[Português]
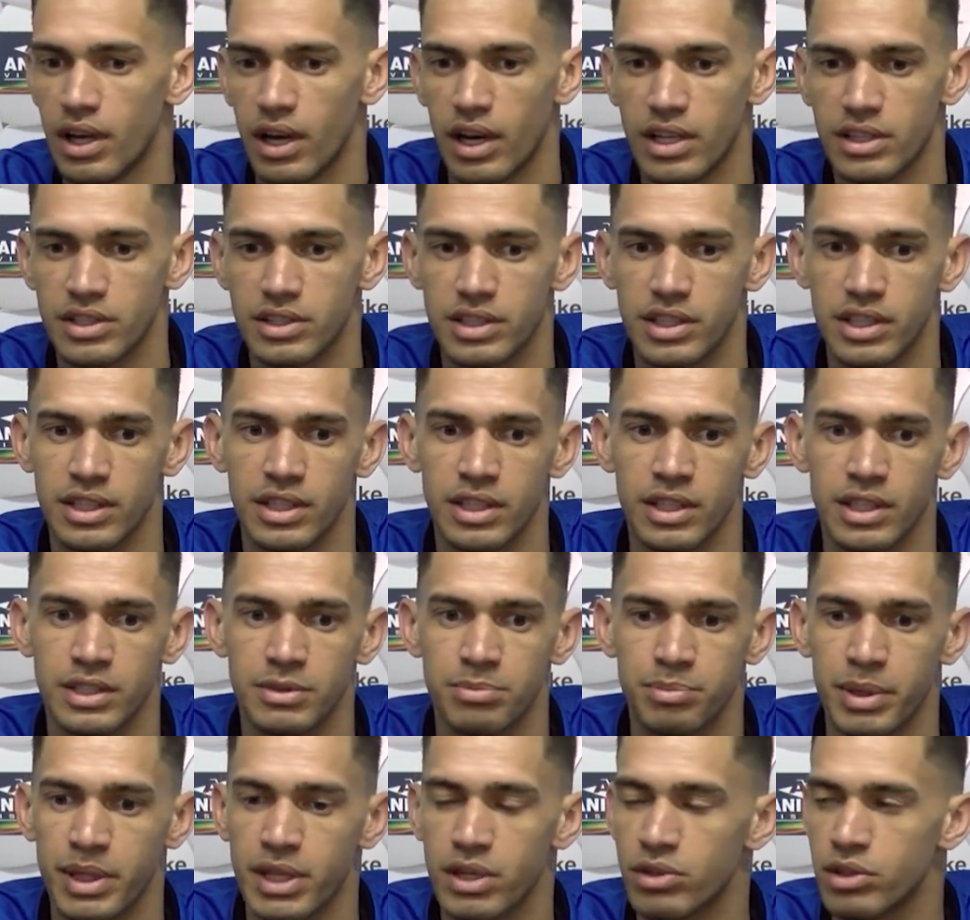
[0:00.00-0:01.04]
Acho que
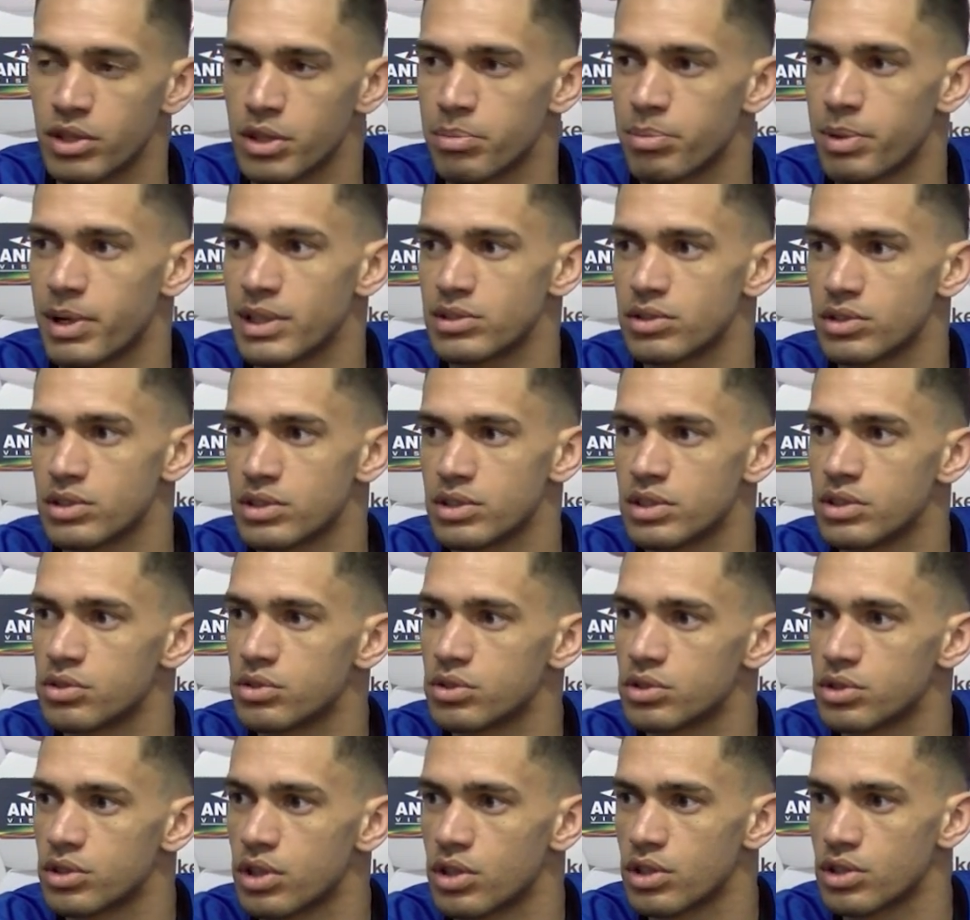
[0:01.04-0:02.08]
esse período que passou de
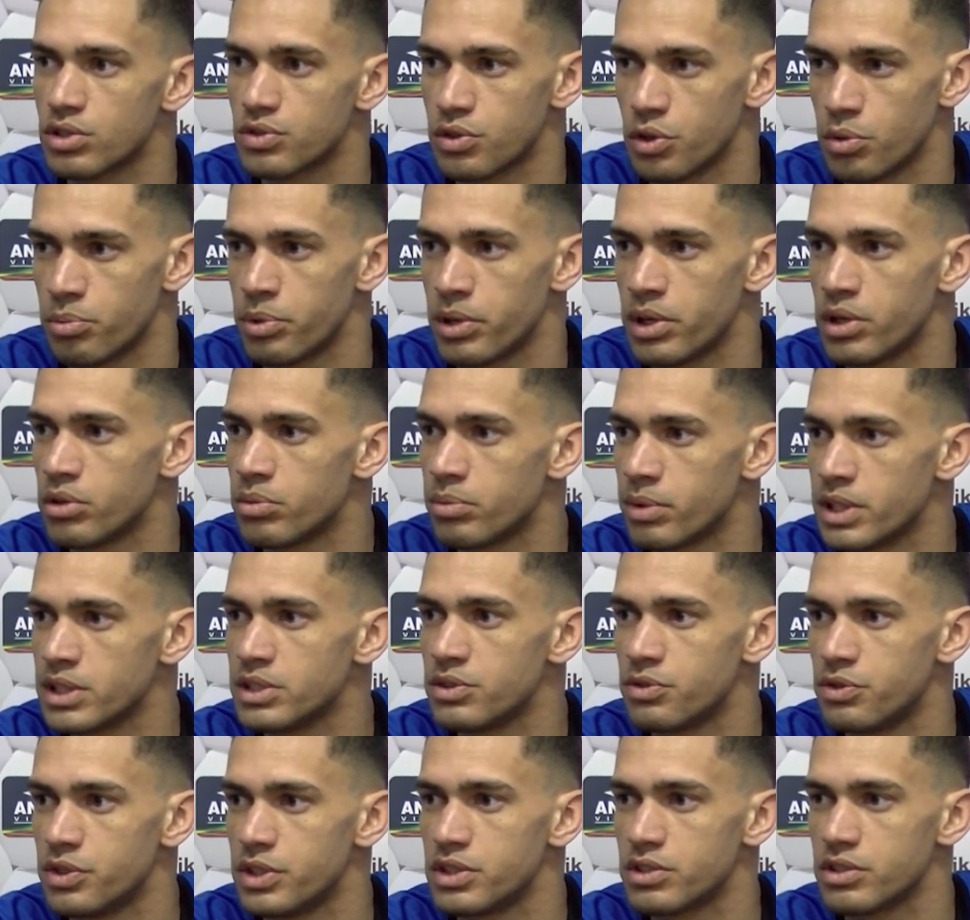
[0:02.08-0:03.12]
cinco jogos foi o período mais
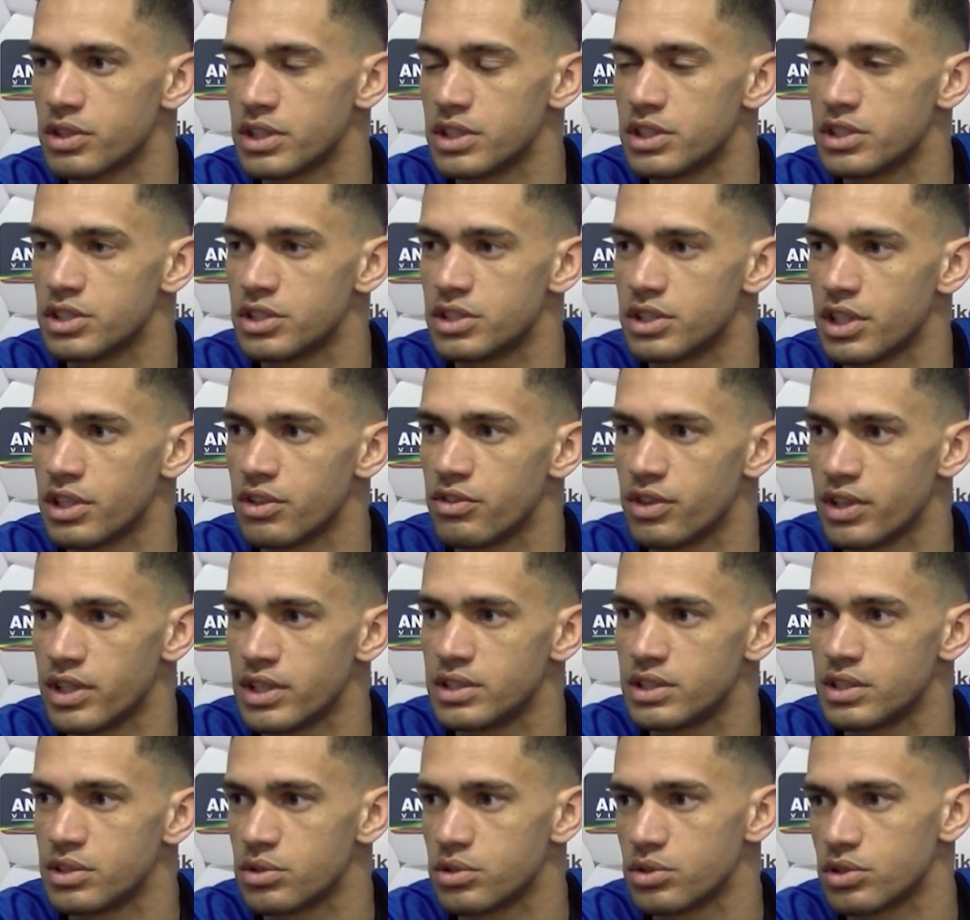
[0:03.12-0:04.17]
difícil que a gente teve aí,
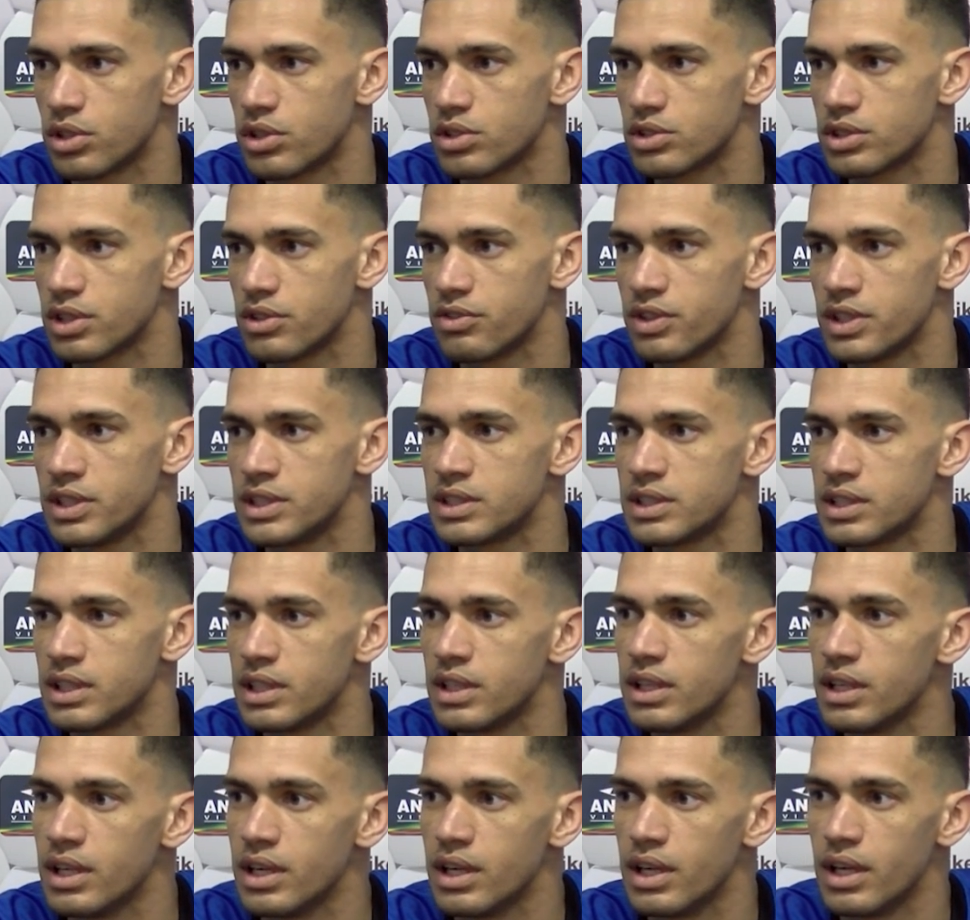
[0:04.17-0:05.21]
cinco jogos sem
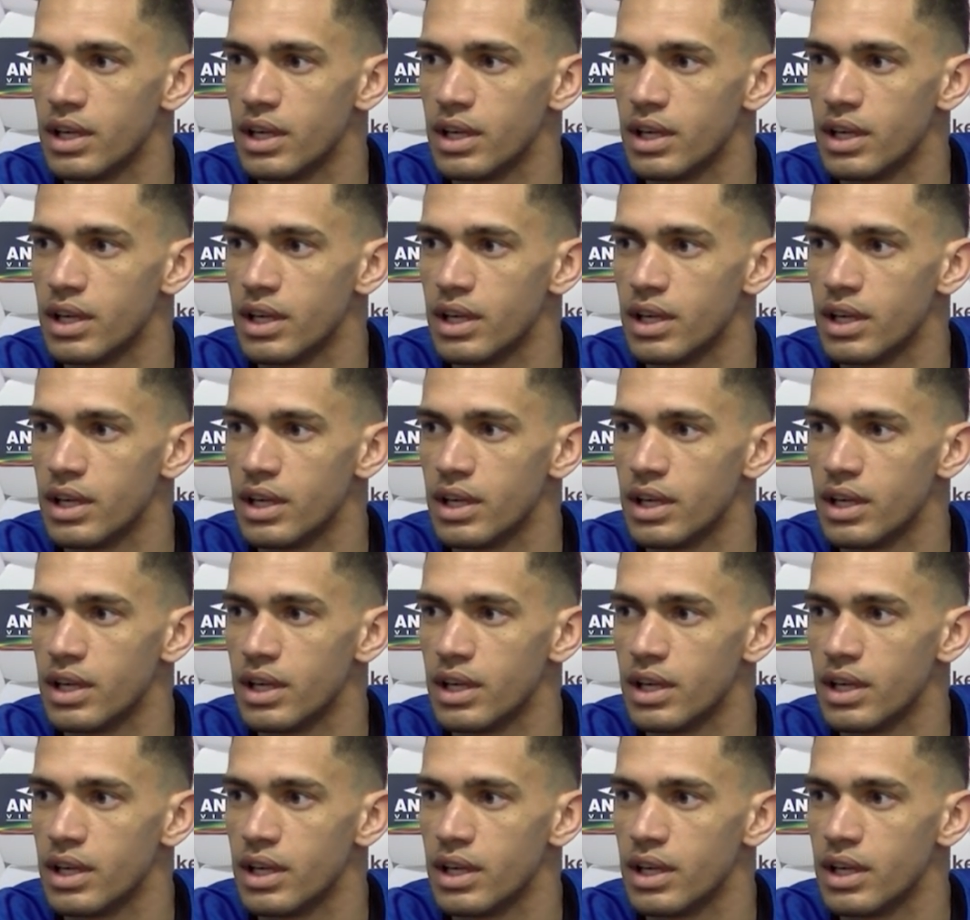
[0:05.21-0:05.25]
vencer.